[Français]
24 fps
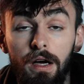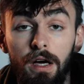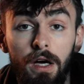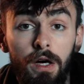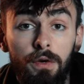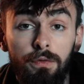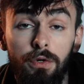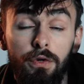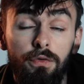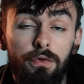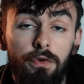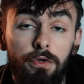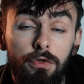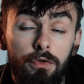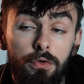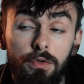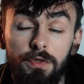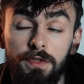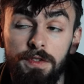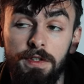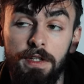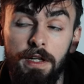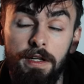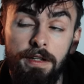un full
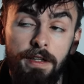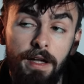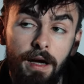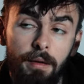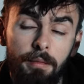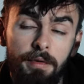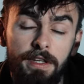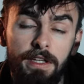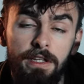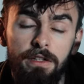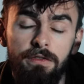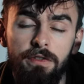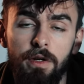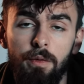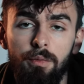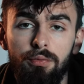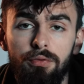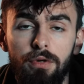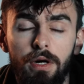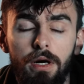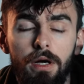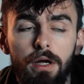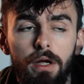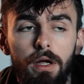focus et t'as un mec qui te fait le
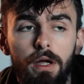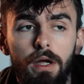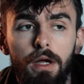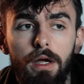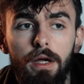point.